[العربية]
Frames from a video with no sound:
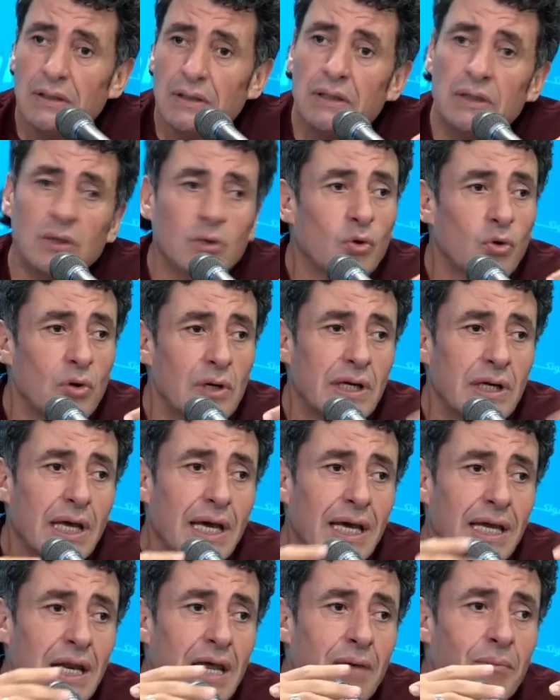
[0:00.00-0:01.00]
يقول لك
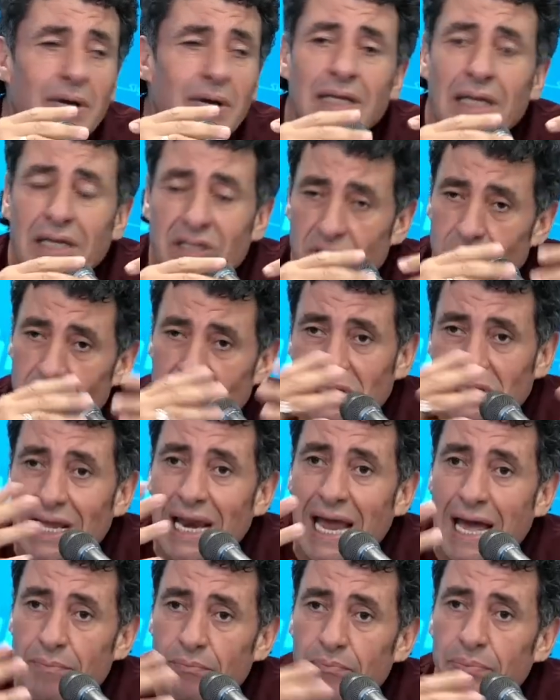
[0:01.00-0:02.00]
انا ما نجمش
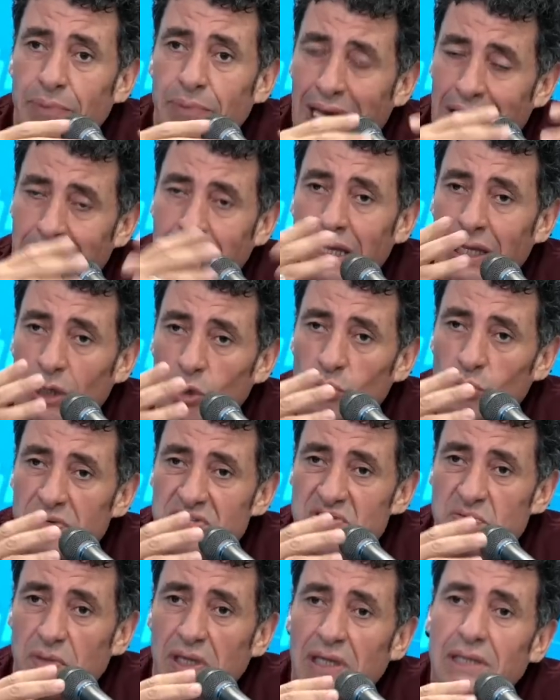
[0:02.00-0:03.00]
نلعب كاريري
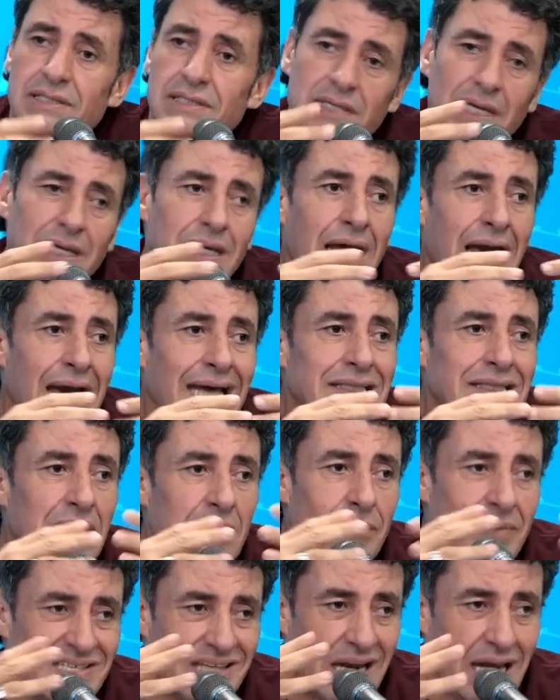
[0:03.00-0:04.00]
وباسمي استنى حتى
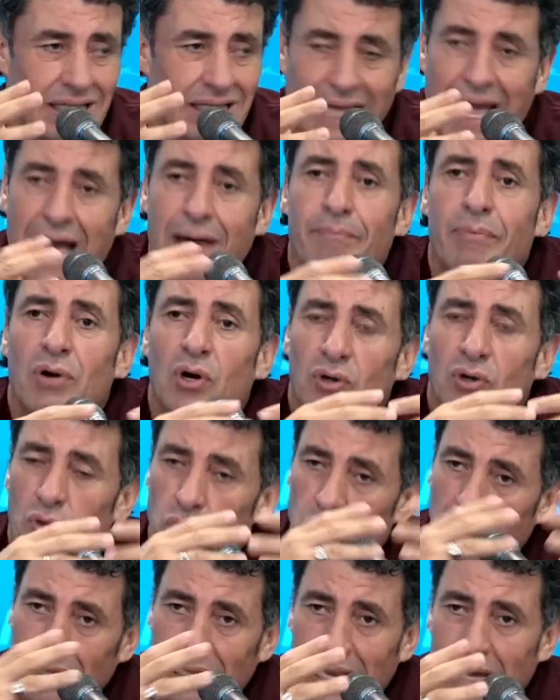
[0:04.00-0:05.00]
المسرح تعبى
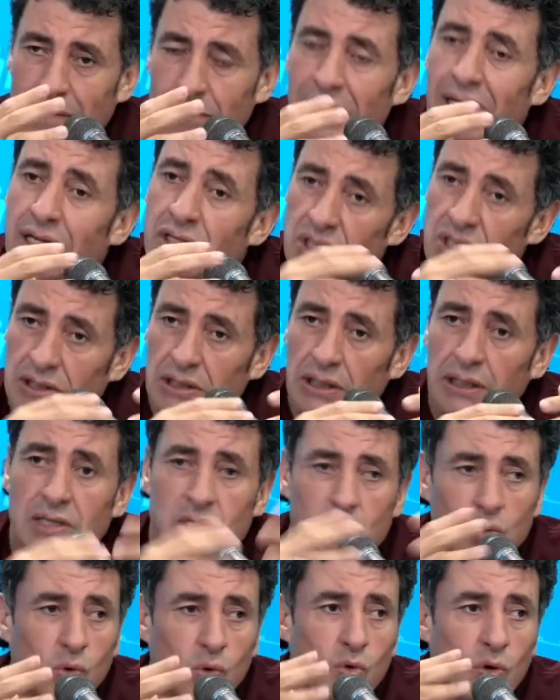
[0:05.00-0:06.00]
كثره العباد جات الناس
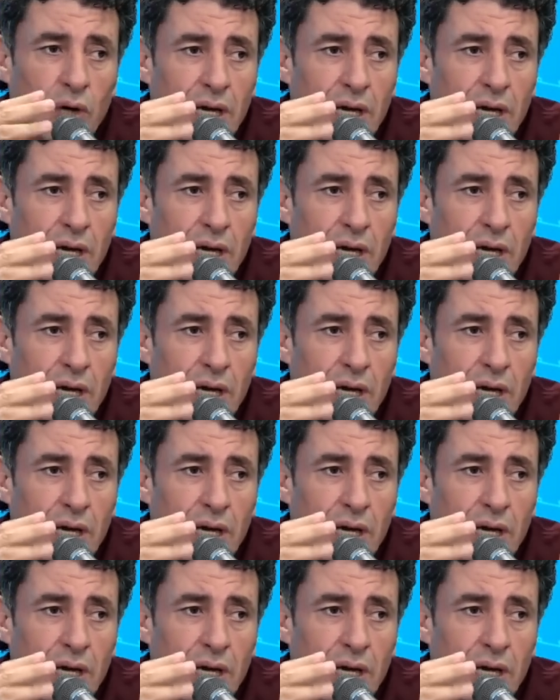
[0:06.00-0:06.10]
هو يقول